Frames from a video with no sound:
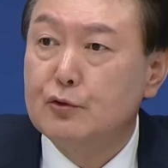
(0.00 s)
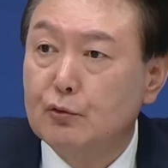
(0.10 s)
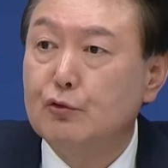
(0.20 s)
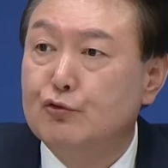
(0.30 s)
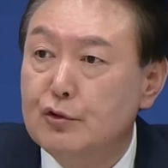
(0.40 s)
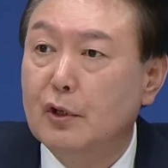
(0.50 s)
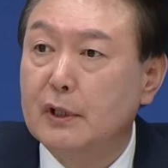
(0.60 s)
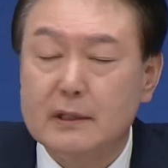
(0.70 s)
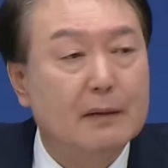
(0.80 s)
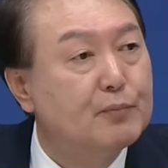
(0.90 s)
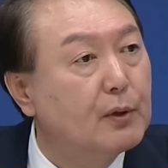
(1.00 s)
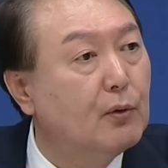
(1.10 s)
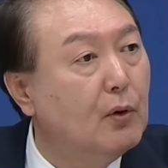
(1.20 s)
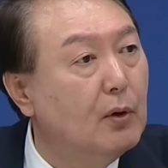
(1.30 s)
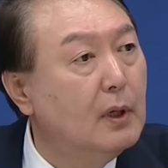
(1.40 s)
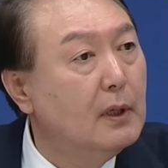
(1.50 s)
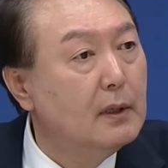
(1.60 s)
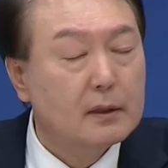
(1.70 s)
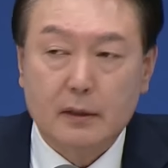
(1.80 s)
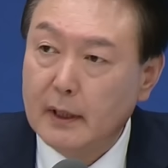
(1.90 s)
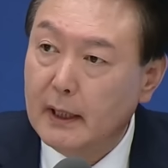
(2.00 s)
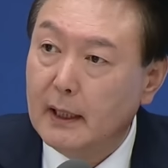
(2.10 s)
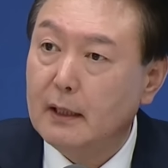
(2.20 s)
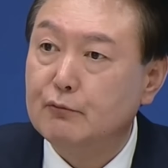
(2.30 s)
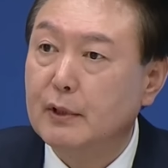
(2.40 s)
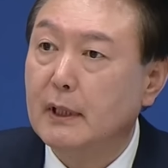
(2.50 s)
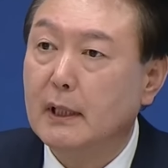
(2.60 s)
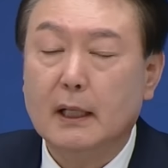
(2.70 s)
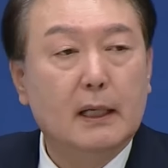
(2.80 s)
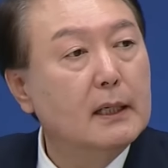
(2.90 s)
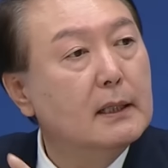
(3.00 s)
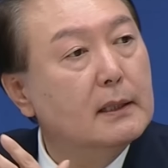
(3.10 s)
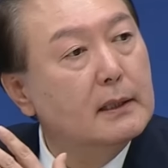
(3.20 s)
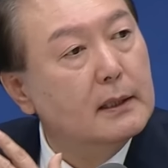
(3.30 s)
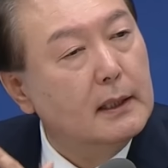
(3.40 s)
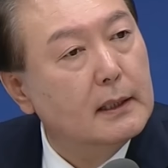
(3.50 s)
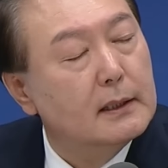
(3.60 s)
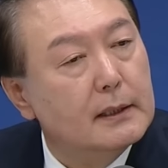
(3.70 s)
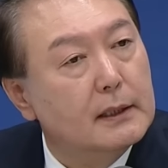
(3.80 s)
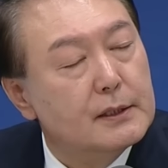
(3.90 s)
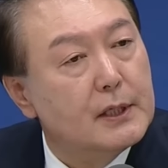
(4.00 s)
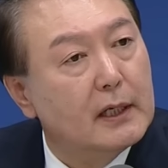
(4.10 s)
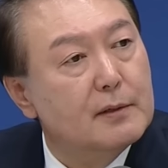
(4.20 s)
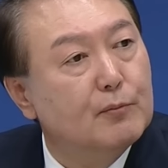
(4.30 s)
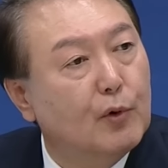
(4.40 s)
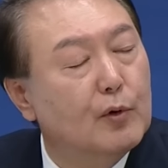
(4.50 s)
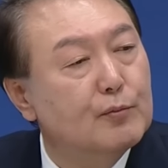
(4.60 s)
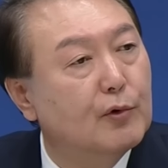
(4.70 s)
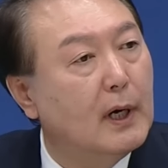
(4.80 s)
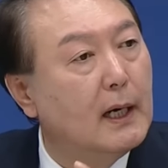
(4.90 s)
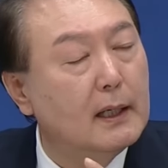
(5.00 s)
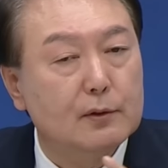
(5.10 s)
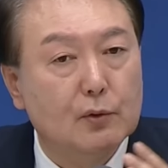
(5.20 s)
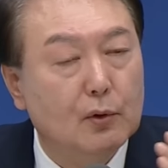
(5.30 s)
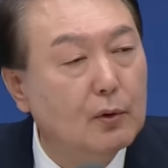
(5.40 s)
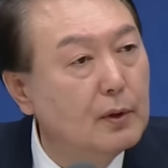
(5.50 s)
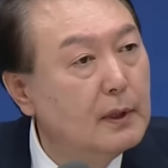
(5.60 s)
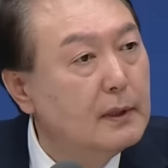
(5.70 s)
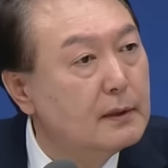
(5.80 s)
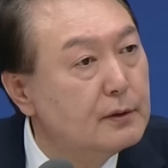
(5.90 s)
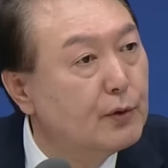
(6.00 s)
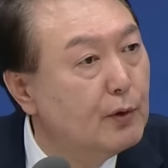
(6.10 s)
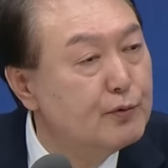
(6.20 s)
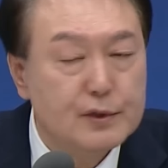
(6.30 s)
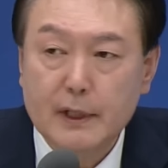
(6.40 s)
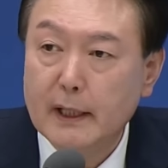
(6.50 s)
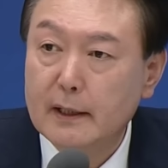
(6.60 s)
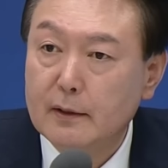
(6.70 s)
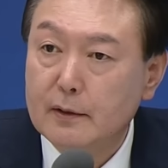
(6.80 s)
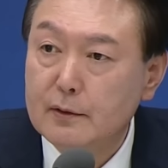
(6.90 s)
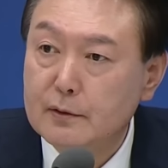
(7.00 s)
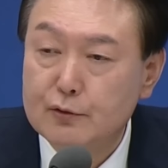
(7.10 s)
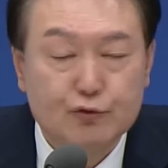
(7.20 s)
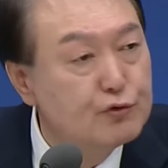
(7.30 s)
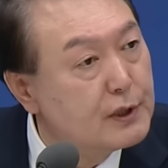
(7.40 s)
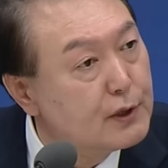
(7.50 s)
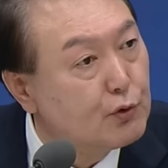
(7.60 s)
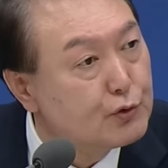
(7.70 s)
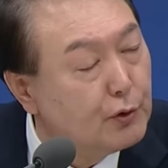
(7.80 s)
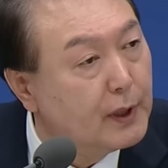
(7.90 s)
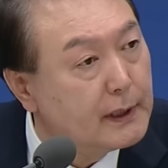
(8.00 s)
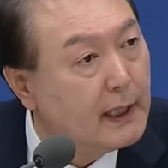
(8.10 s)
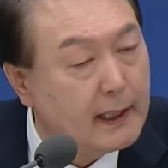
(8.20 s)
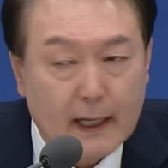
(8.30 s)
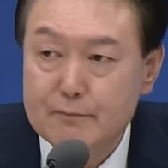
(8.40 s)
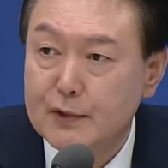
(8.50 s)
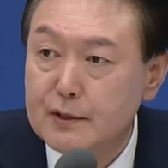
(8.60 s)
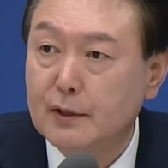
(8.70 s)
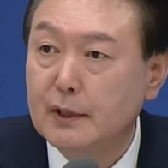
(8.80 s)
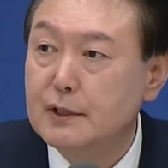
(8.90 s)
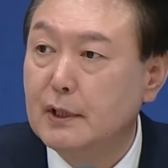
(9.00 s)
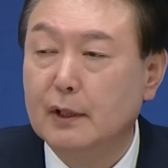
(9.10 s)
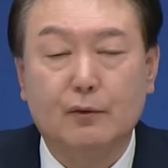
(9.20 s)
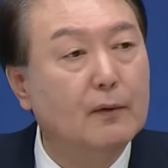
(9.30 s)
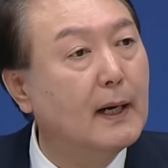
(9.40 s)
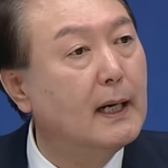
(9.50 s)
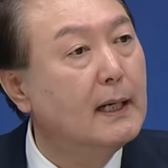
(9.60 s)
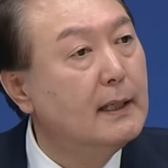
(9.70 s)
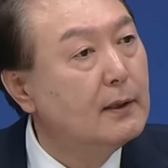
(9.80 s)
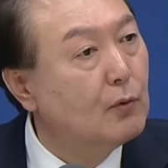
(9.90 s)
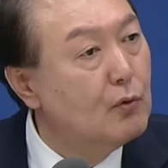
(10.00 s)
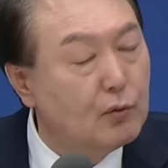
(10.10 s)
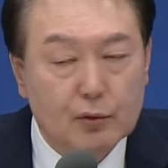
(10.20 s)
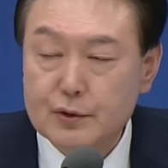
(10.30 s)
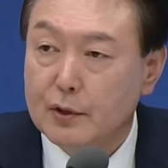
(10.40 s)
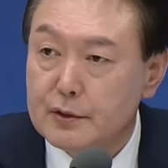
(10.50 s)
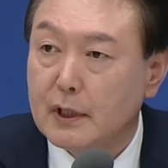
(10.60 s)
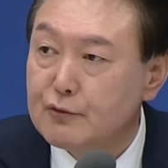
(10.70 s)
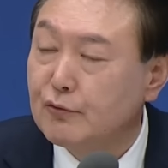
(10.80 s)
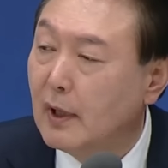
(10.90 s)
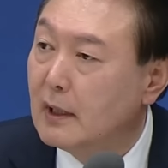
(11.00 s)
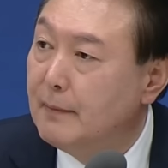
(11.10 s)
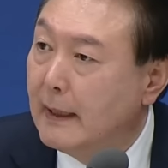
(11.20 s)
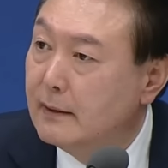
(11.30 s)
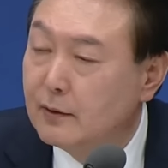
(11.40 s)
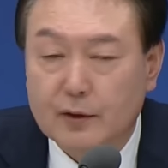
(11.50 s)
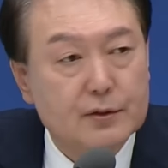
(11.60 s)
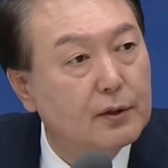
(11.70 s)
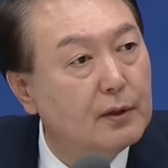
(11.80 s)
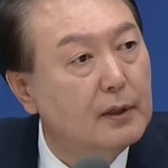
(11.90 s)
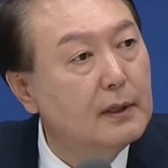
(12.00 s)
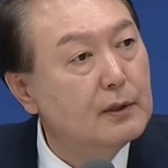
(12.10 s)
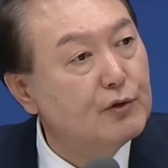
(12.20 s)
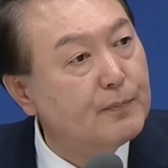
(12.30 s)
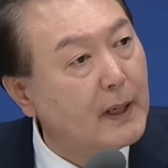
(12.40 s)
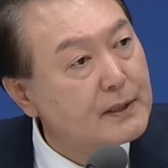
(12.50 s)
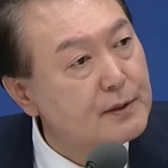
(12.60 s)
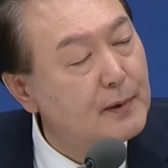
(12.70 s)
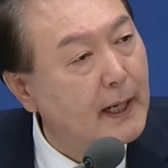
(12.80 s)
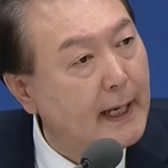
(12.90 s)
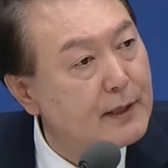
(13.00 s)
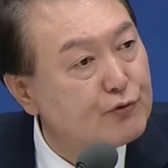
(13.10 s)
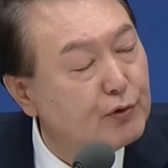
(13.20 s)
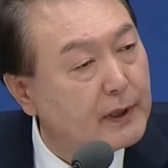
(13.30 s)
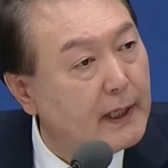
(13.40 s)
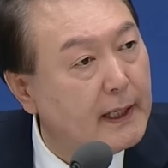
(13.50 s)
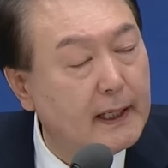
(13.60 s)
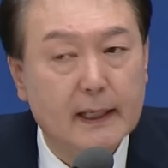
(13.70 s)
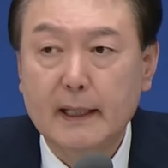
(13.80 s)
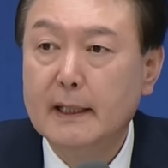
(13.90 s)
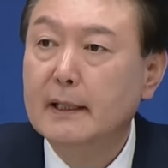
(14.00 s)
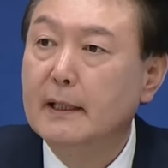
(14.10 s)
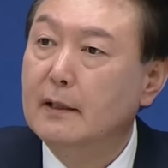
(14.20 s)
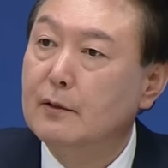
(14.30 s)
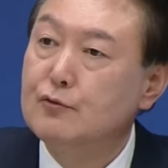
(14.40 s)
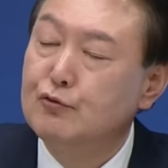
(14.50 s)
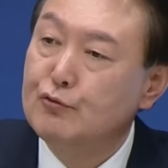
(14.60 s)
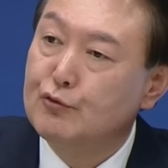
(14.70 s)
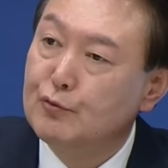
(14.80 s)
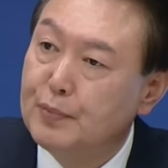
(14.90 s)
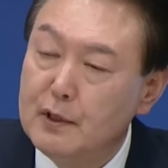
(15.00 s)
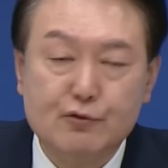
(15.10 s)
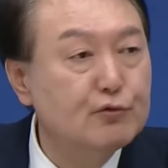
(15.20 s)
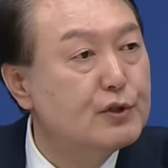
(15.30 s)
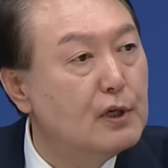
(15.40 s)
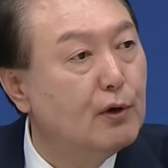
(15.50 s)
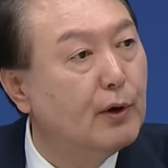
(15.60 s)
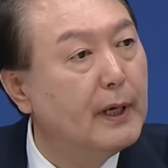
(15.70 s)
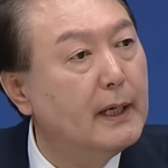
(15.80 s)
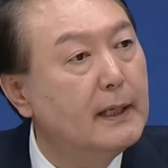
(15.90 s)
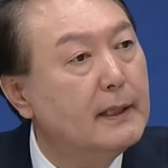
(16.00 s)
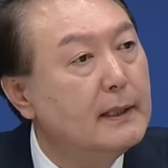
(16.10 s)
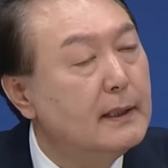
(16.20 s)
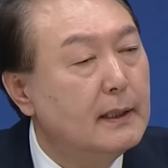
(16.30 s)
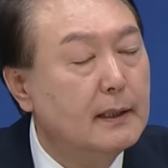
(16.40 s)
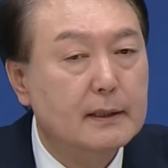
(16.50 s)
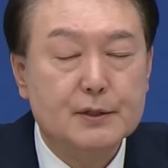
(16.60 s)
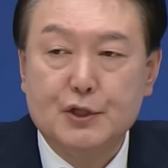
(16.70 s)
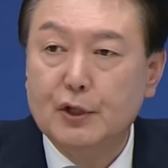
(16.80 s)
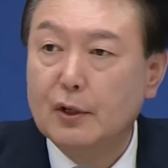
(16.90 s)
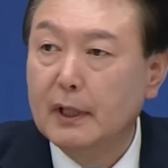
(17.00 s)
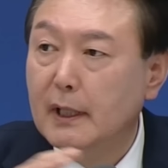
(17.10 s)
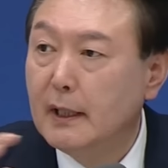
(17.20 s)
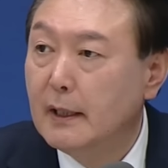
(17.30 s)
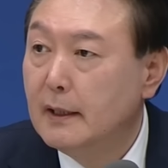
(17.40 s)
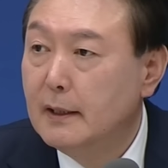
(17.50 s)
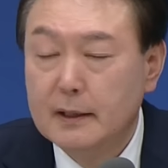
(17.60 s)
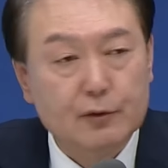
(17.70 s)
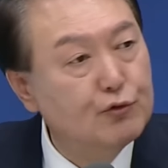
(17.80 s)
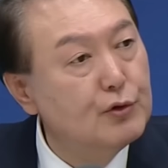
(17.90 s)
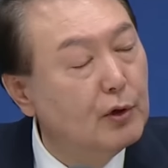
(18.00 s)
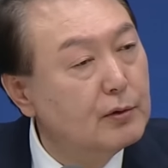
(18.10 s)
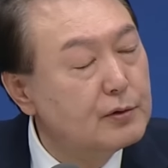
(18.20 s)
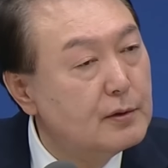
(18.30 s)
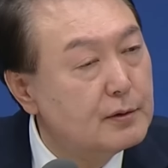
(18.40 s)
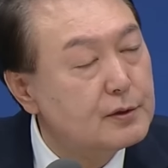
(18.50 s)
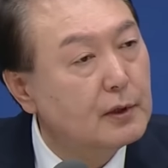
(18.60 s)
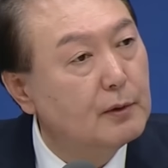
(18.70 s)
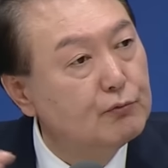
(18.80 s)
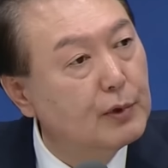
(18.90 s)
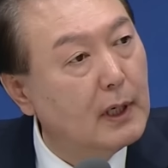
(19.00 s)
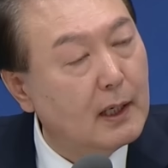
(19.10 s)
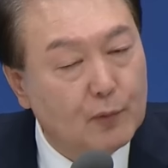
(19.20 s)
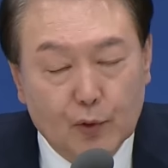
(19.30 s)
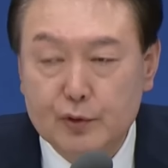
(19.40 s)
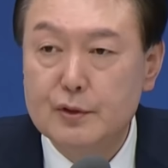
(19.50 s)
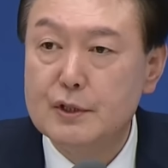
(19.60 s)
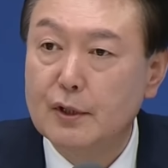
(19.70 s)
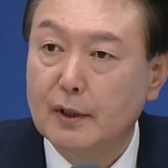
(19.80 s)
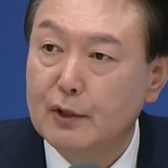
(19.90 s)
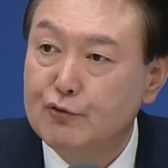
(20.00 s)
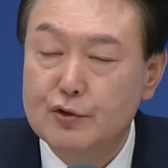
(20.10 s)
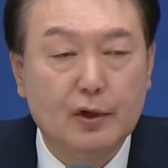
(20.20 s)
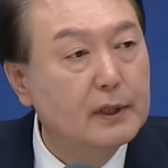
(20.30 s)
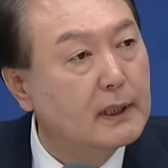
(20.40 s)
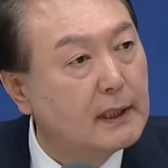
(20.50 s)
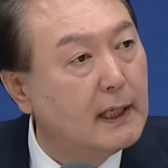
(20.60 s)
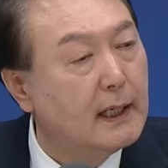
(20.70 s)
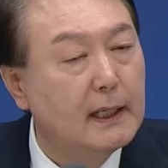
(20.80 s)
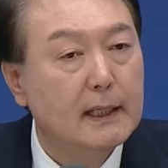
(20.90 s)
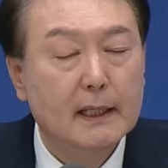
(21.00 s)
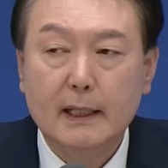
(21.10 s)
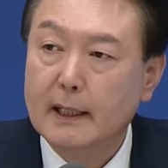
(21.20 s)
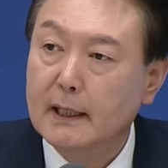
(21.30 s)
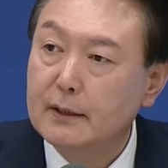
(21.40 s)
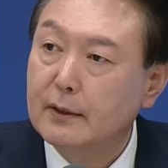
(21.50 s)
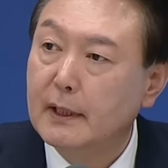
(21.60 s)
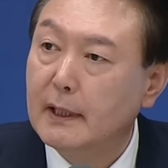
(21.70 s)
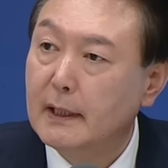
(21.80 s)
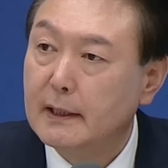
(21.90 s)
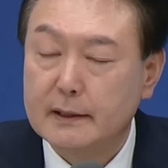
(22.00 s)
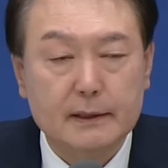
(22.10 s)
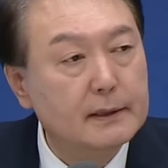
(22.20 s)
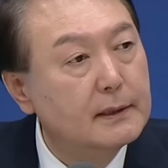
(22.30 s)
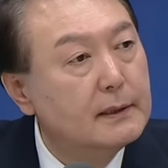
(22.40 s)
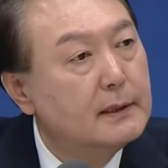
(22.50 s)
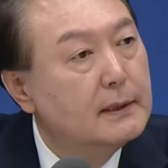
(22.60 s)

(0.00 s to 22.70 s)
정도 균형이 잡히고 그래야 우리가 어, 이 책임 보험과 또 의료 분쟁 어떤 그 중재 조정에 대한 합리적인 제도와 공공 정책 수가를 만들어서 뒷받침을 해줄때 이런 중증 필수 진료에 지역의 균형, 저 우리나라 모든 지역에 균형 있게 이렇게 그